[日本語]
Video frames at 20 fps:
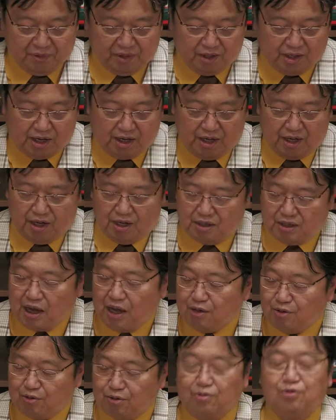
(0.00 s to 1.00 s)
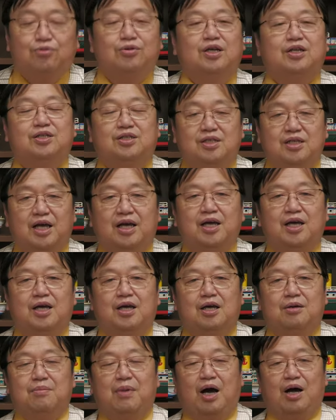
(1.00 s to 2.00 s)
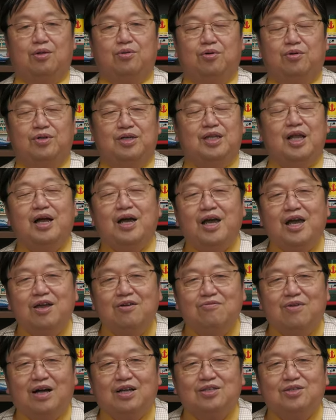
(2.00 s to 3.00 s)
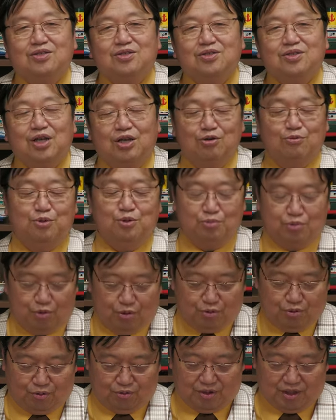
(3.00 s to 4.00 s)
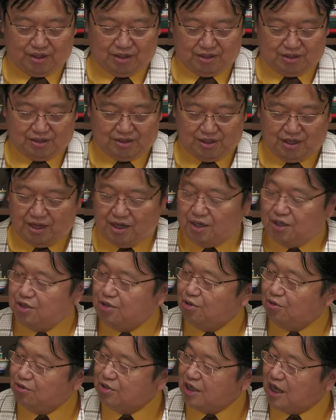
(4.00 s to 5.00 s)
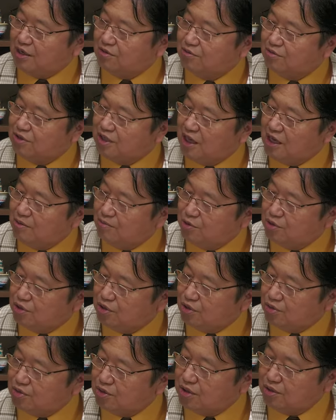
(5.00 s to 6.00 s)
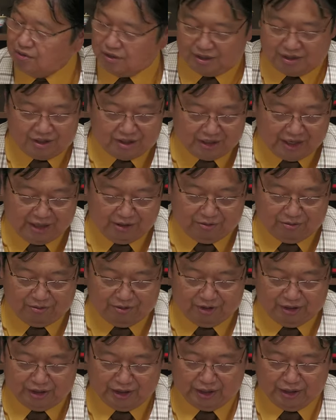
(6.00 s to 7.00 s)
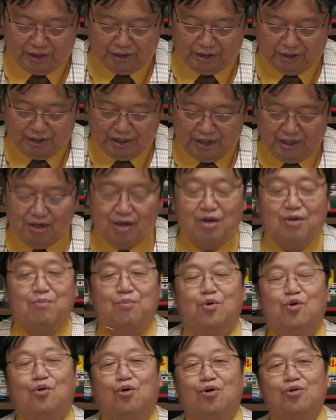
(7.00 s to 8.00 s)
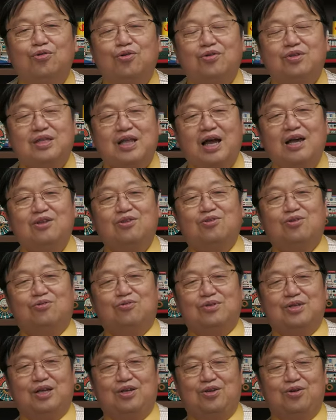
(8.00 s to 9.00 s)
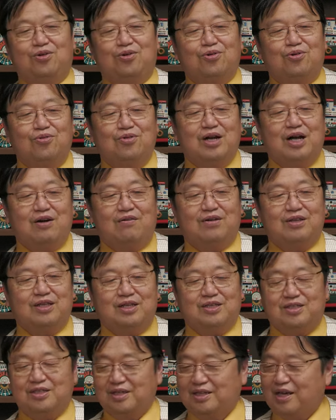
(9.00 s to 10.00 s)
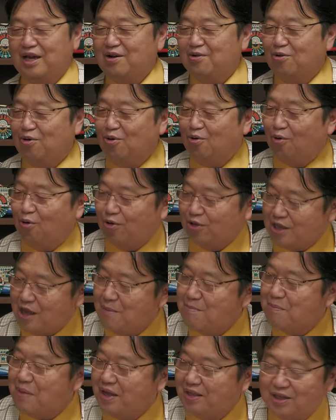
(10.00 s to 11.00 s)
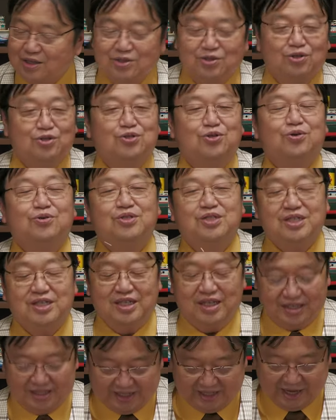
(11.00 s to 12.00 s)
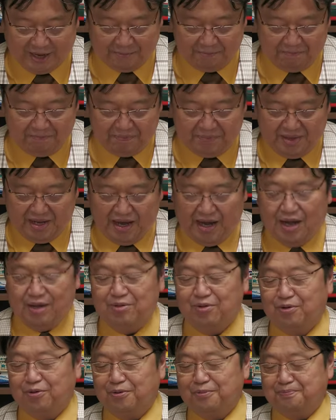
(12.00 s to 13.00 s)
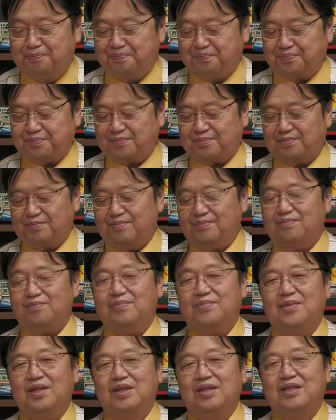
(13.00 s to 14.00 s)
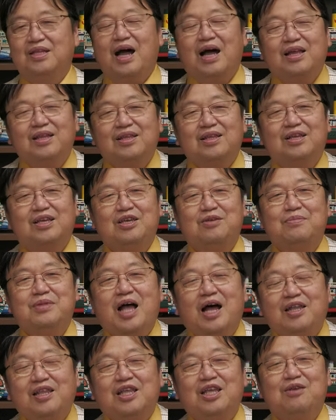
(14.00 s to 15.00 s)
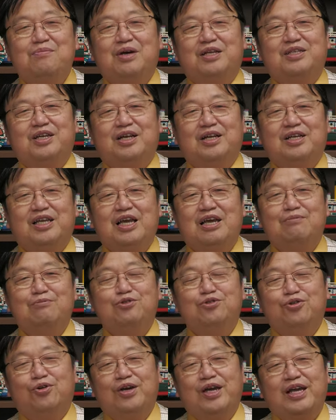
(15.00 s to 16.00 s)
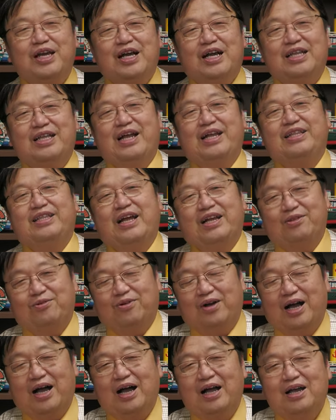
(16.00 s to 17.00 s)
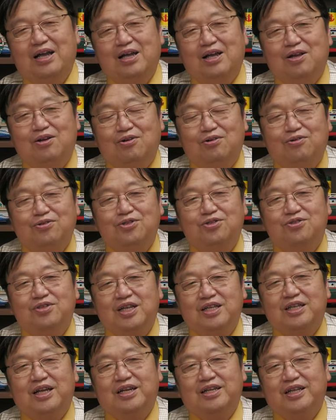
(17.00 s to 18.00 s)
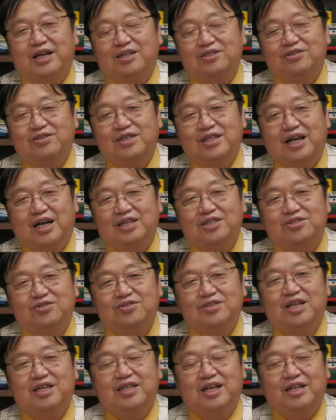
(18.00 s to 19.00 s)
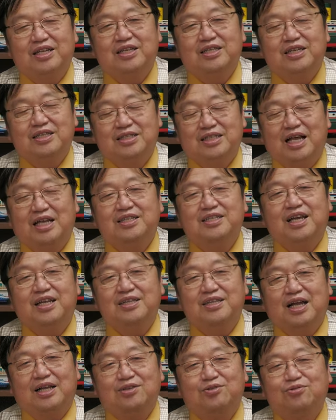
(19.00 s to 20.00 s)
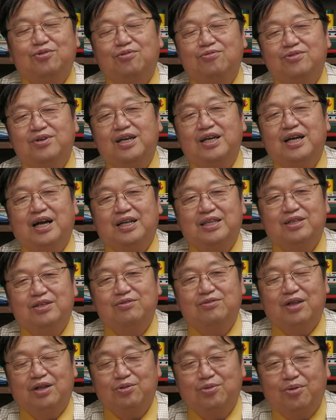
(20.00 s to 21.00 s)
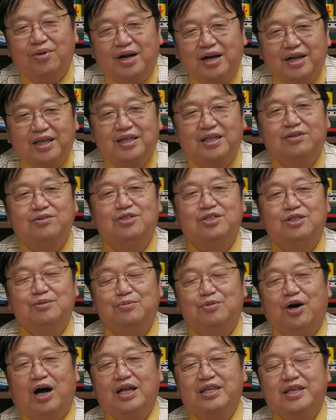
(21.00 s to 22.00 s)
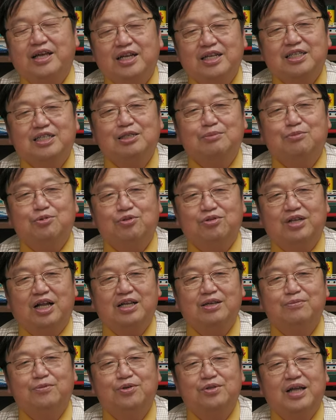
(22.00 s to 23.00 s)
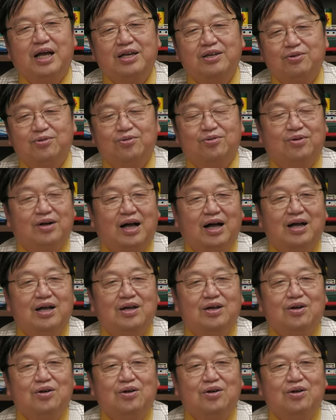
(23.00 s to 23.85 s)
でタイトルをですね、まあ、あのリタ・ヘイワースっていう部分を取ってですね「ショーシャンク刑務所」っていうですねタイトルにしたんですね。もうこのタイトルで評論家はですね結構古典版ですよ、正直言って。あの な, んなんで今更刑務所映画なんだとか、ろくじゅうねんだいななじゅうねんだいはちじゅうねんだいに散々脱獄映画っていうのは撮られてるし、もう新しいもの何もないよとか。